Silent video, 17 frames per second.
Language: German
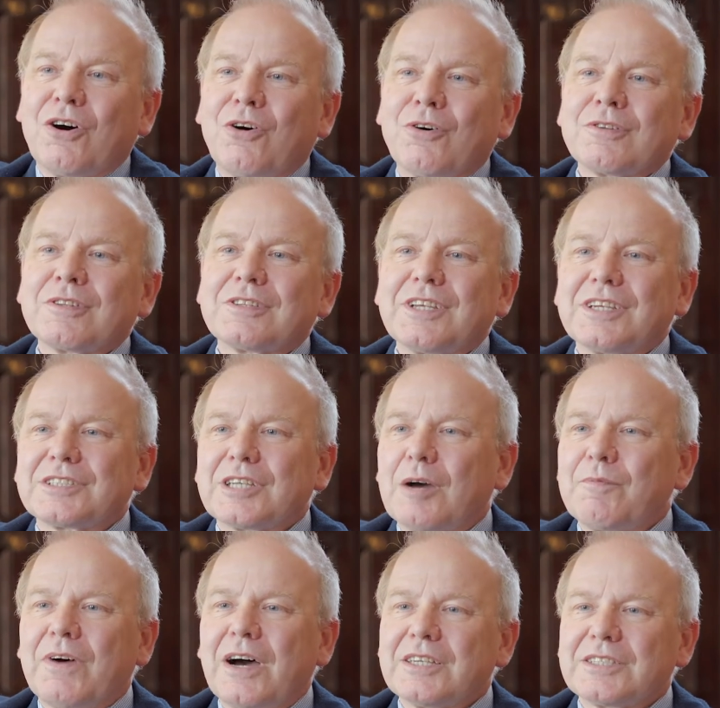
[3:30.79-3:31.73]
Und
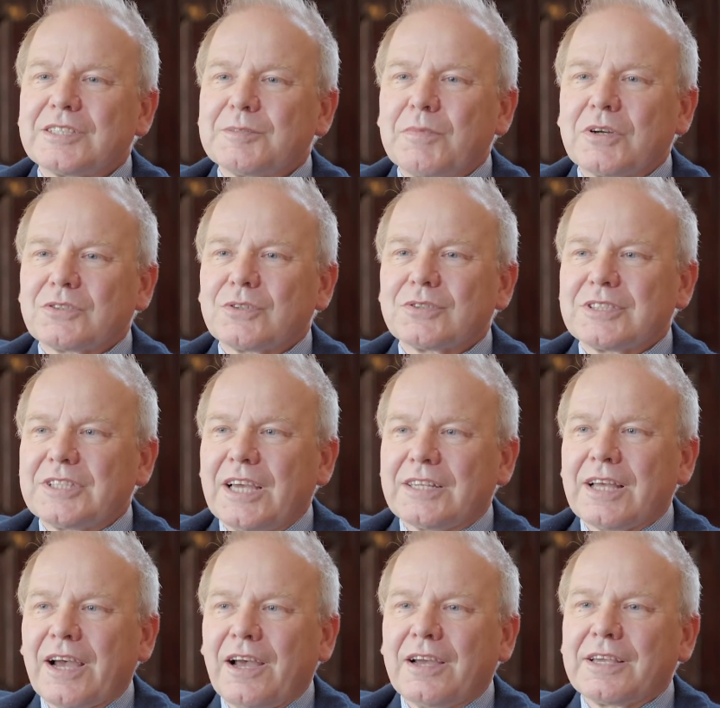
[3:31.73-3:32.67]
deshalb war es immer so
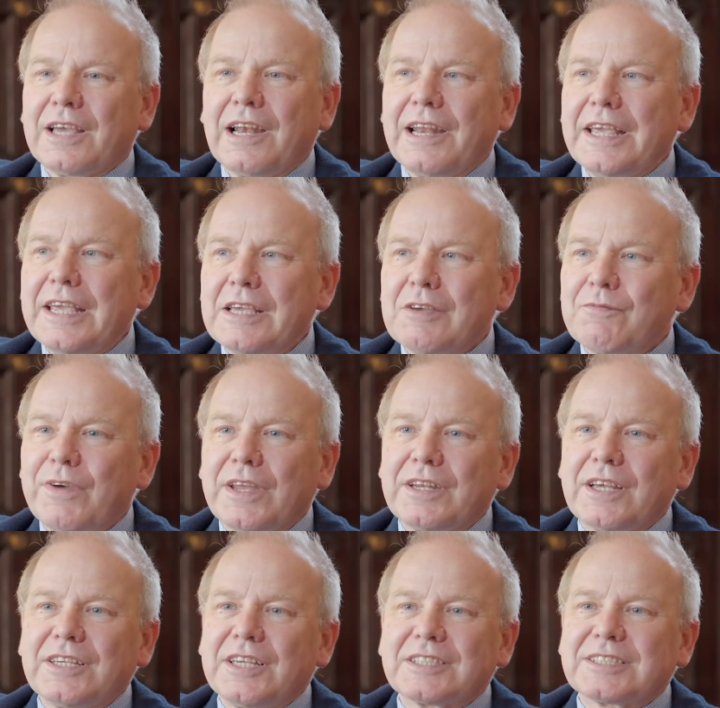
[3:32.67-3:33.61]
sehr daran gelegen,
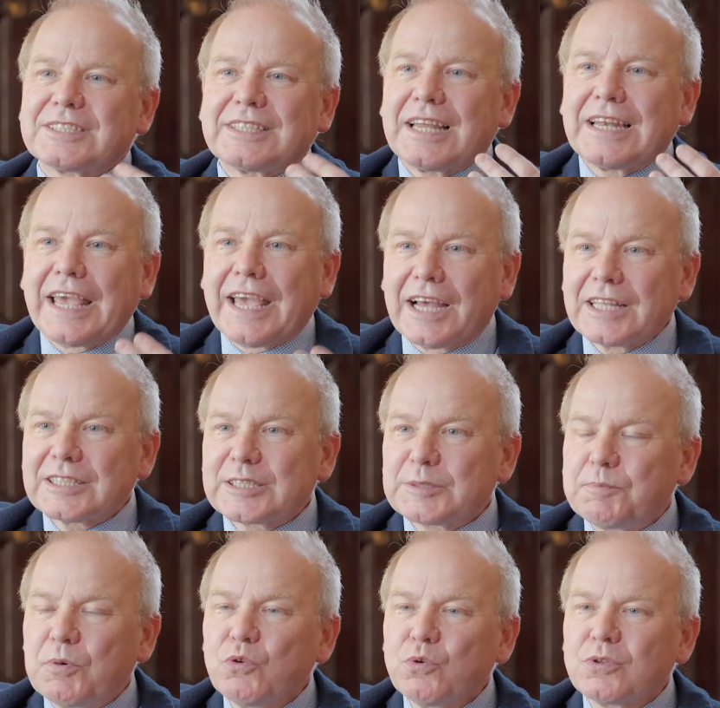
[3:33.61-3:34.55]
wenn er jetzt sein
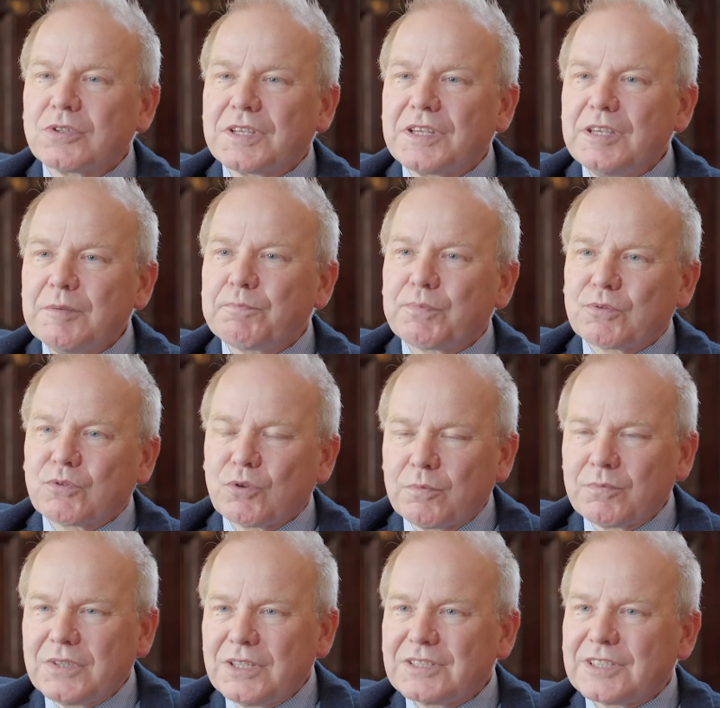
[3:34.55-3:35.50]
Herzblut gibt,
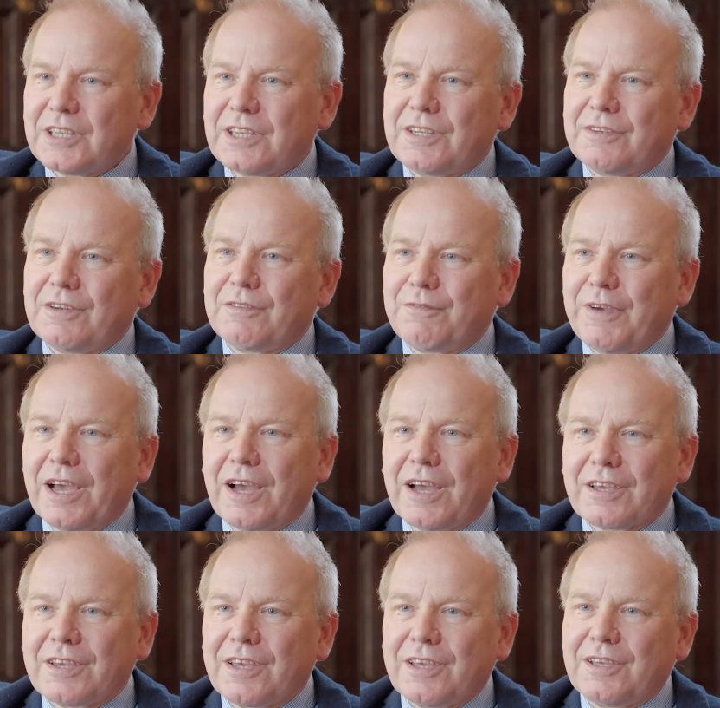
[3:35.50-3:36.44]
um diese
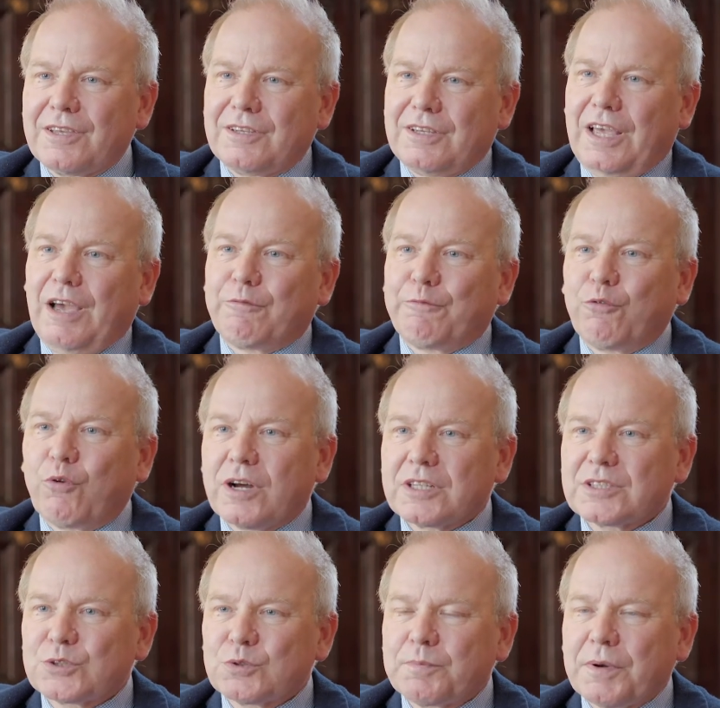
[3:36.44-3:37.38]
Werke
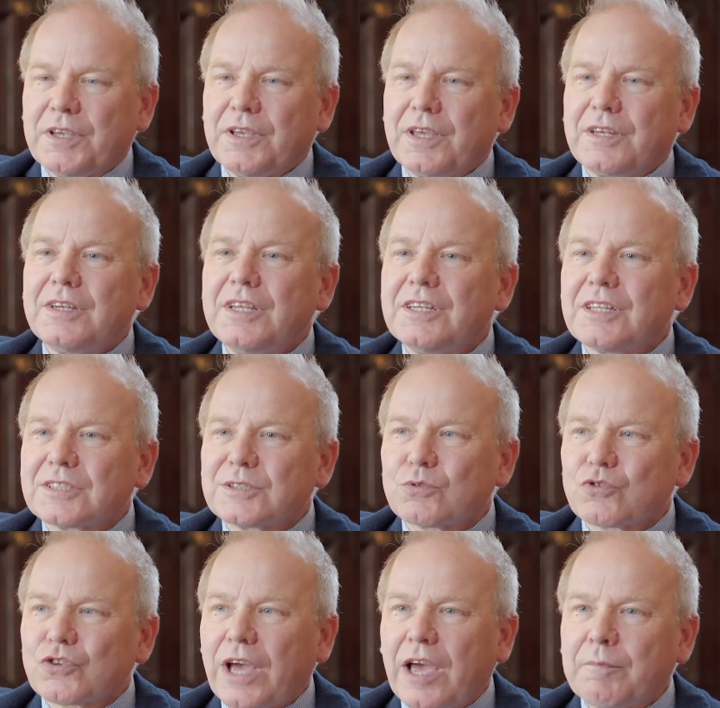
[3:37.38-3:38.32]
hervorzubringen,
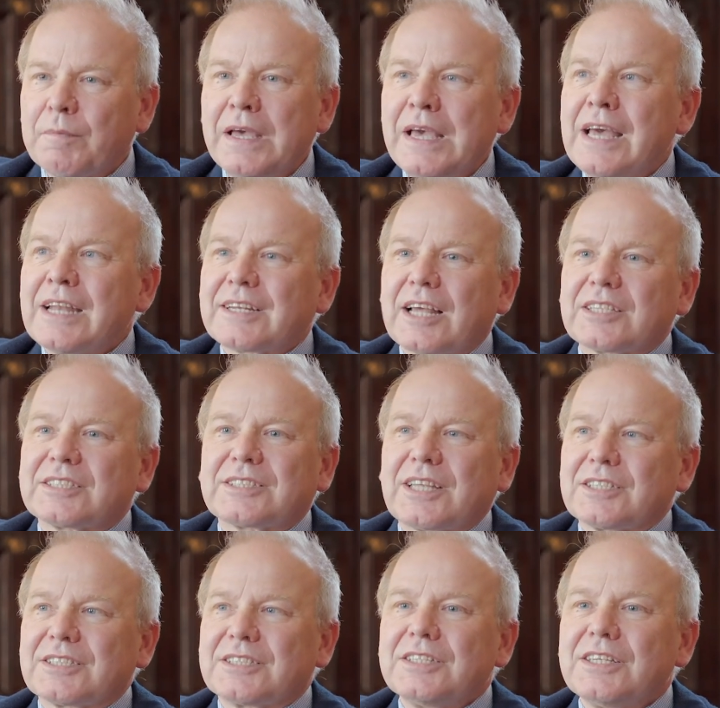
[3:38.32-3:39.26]
niederzuschreiben, dass
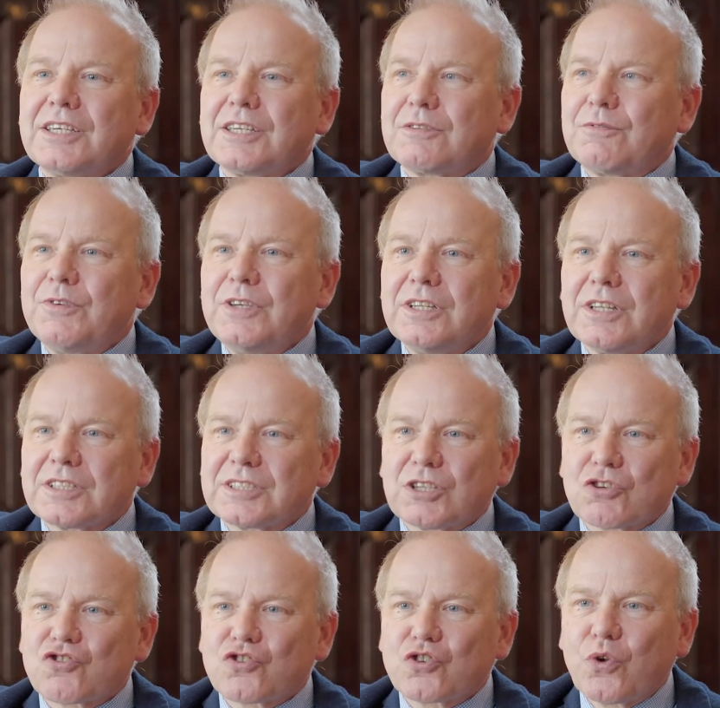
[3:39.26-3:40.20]
das nicht wieder
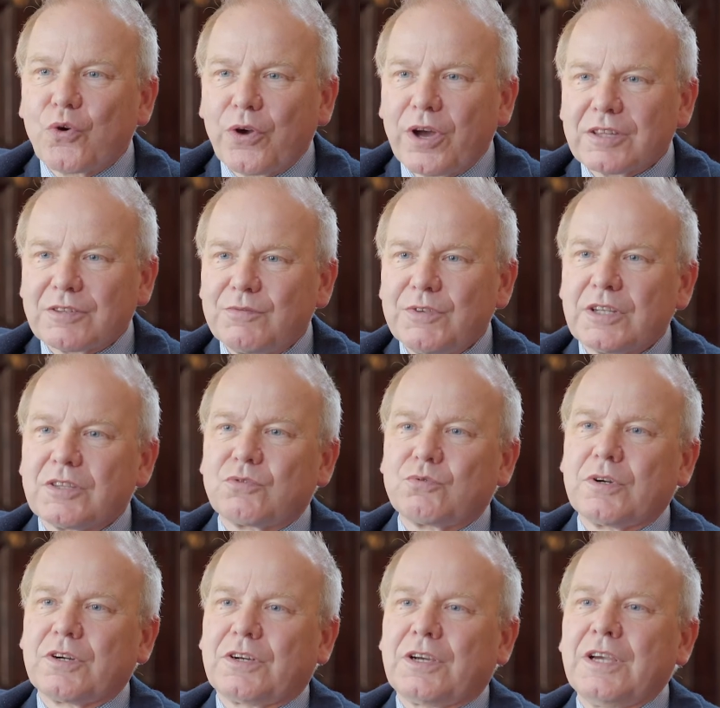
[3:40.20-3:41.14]
zerstört
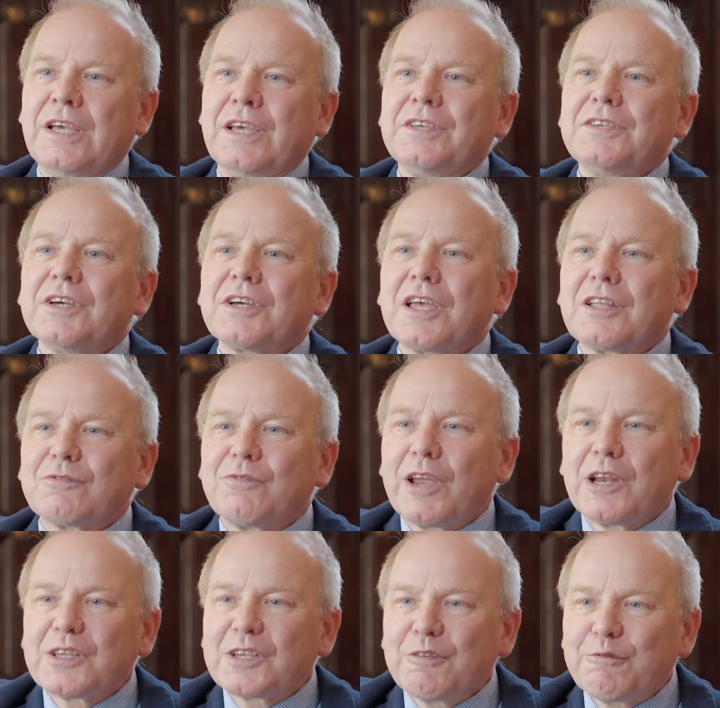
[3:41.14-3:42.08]
wird durch
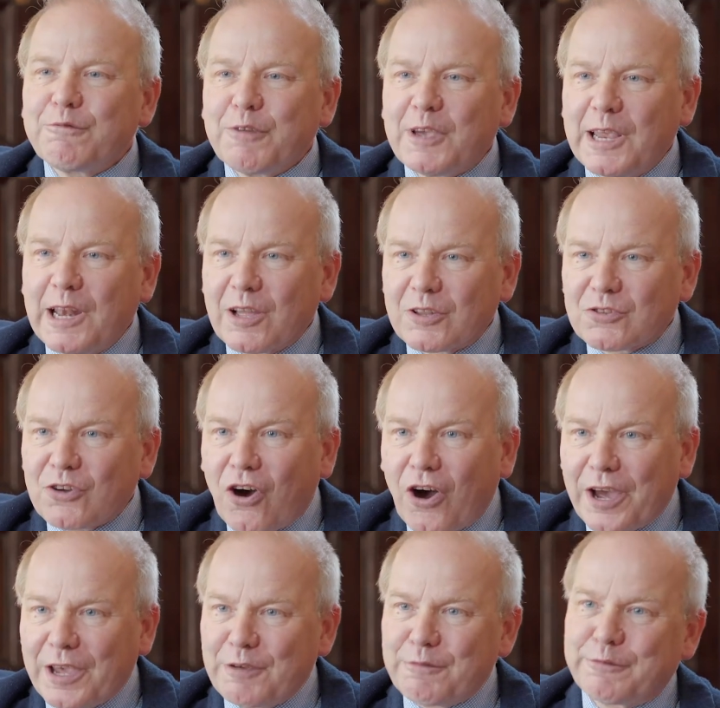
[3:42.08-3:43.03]
irgendwelche
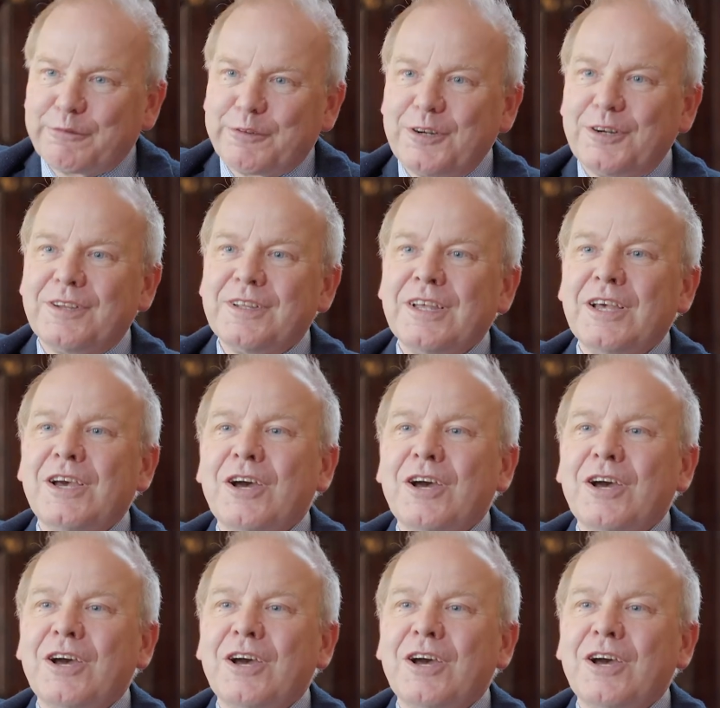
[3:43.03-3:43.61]
Fehlerteufel.